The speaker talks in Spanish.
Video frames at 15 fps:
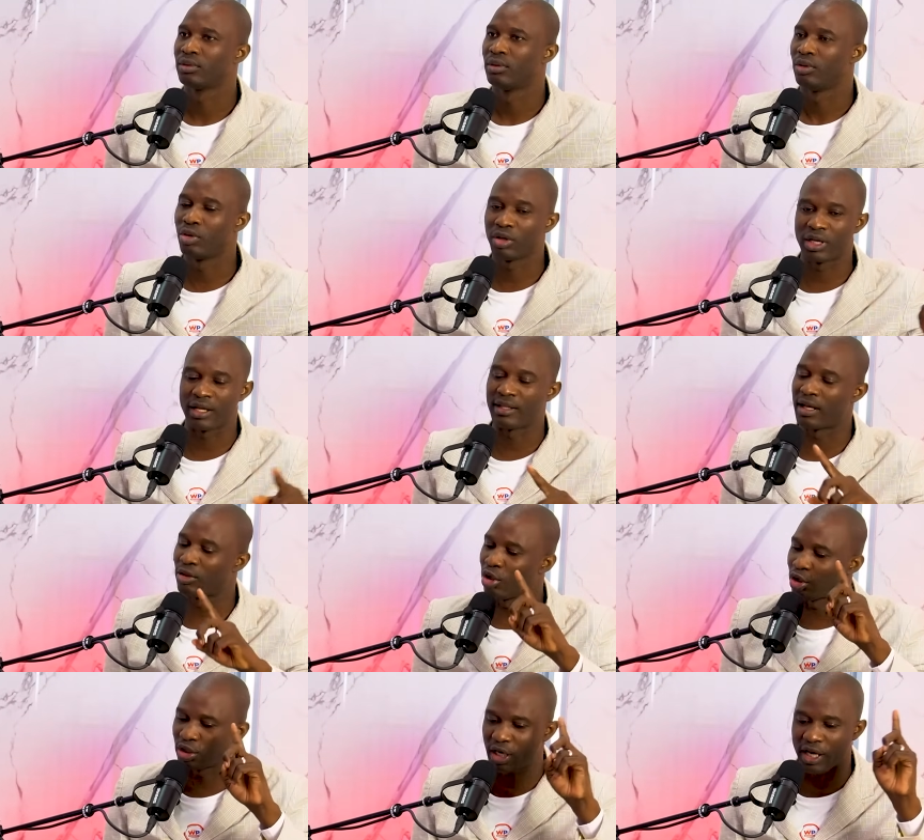Lo que andan
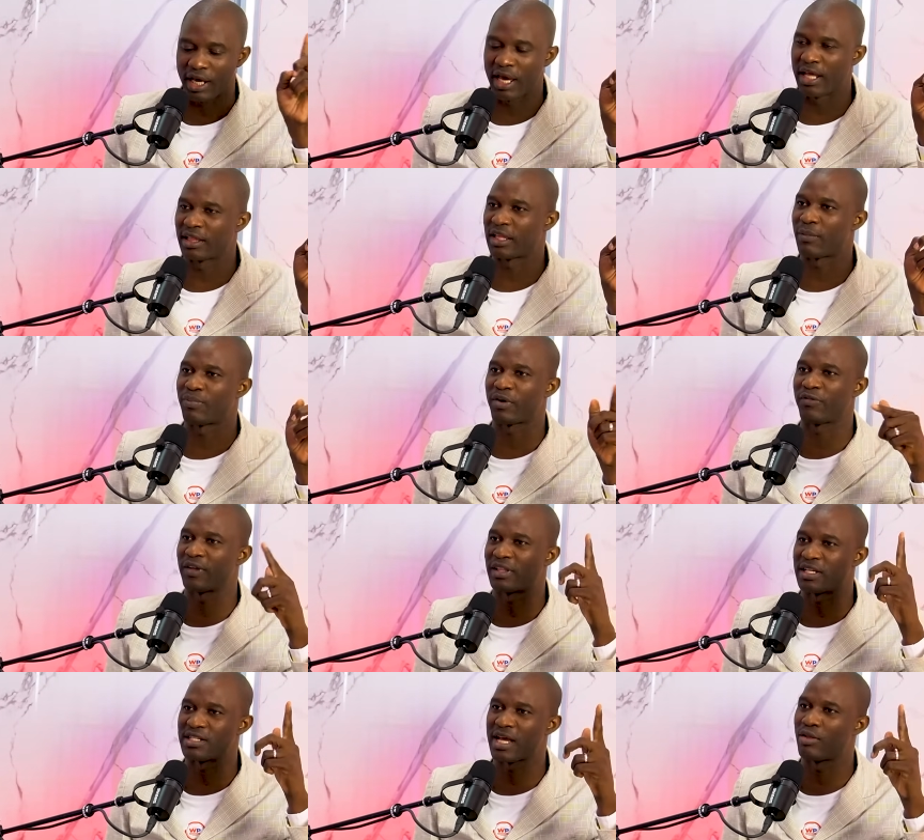dos o tres gente
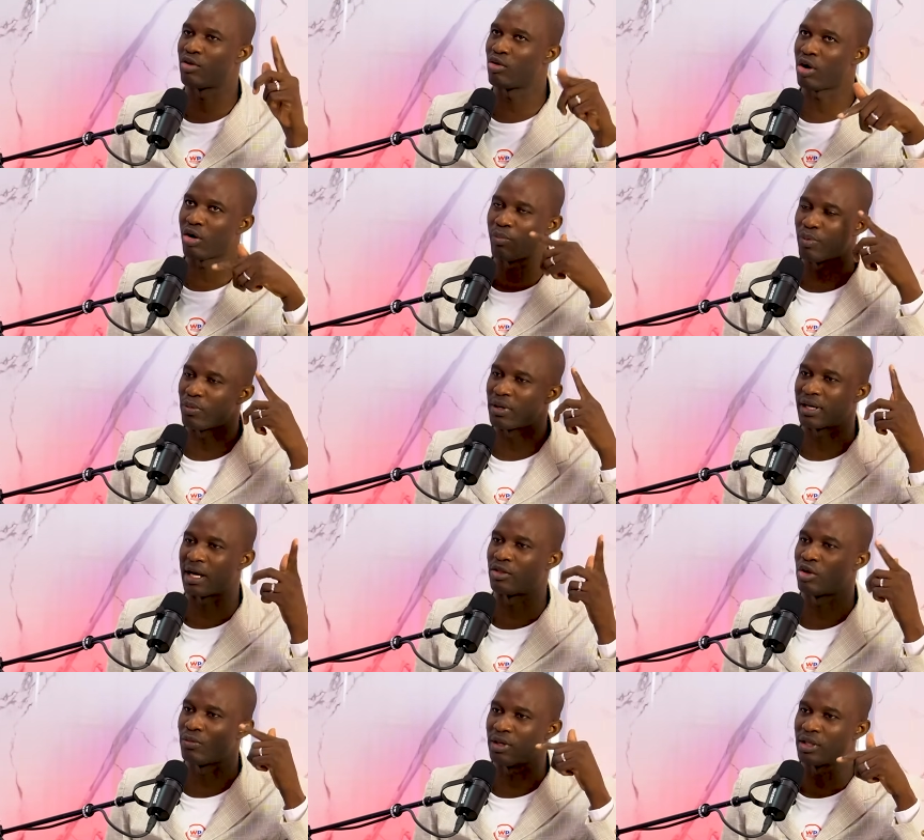profetizando y luego
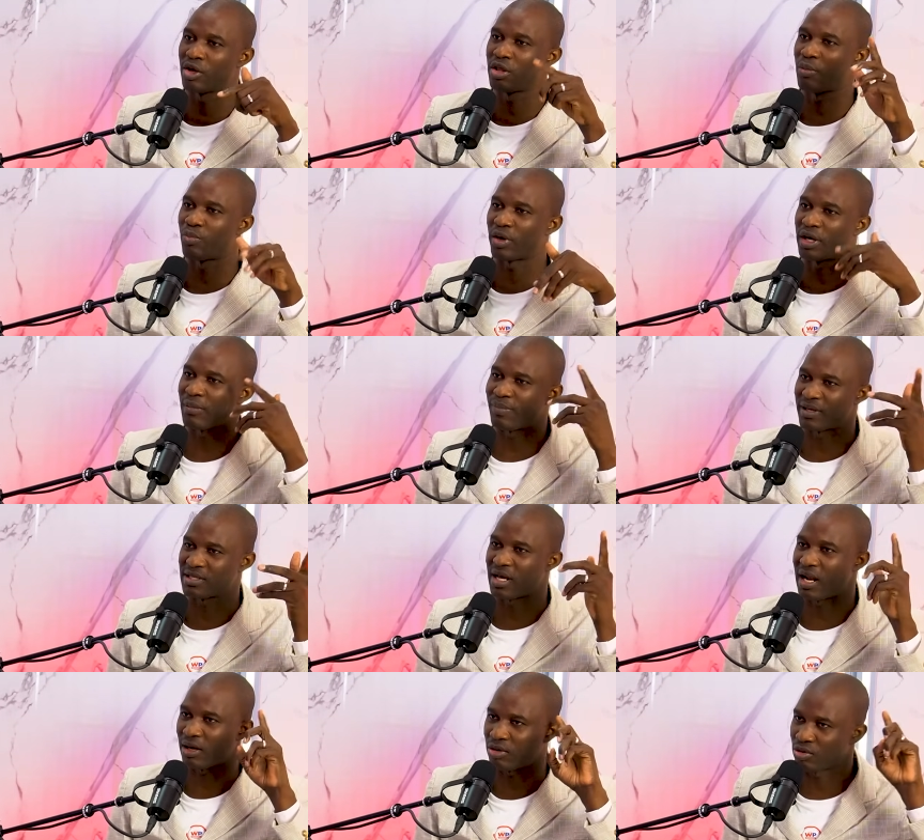publicando videos después que pasa
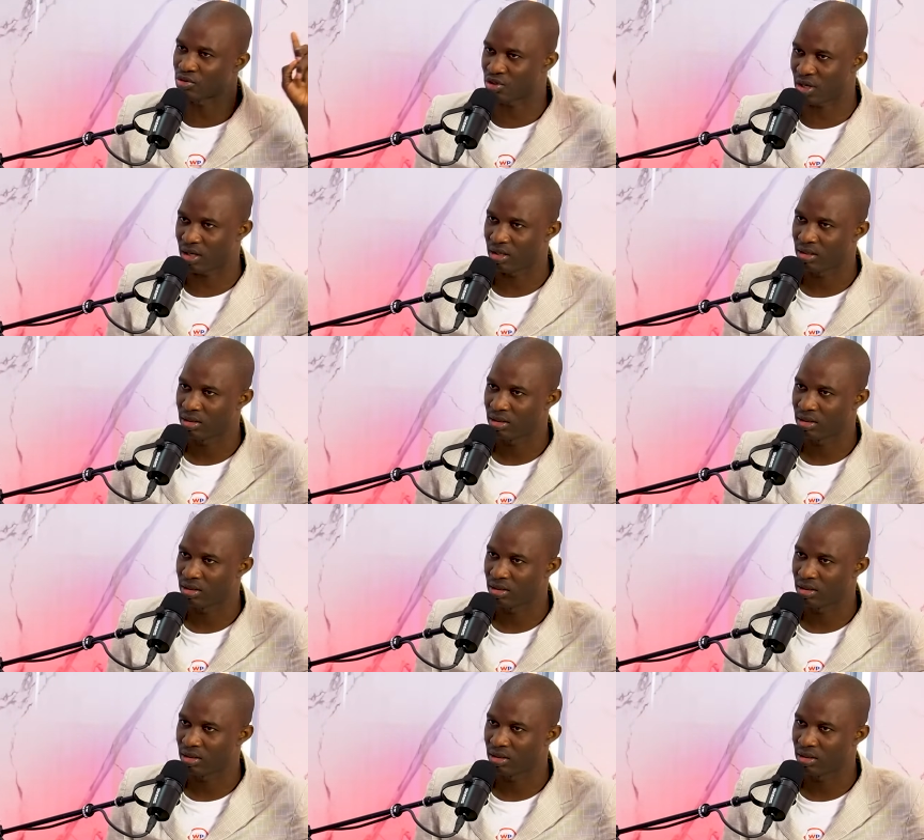la cosa.